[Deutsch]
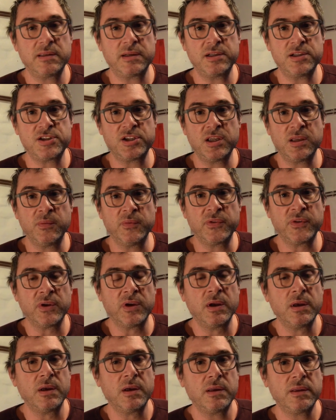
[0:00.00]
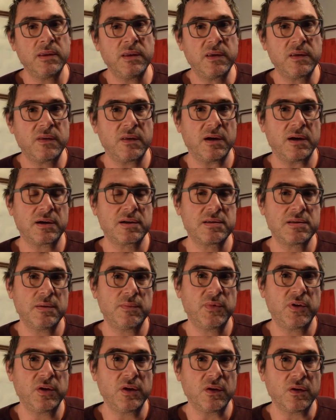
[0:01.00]
Regimes nicht
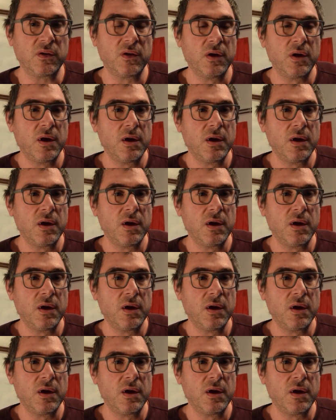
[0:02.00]
akzeptiert.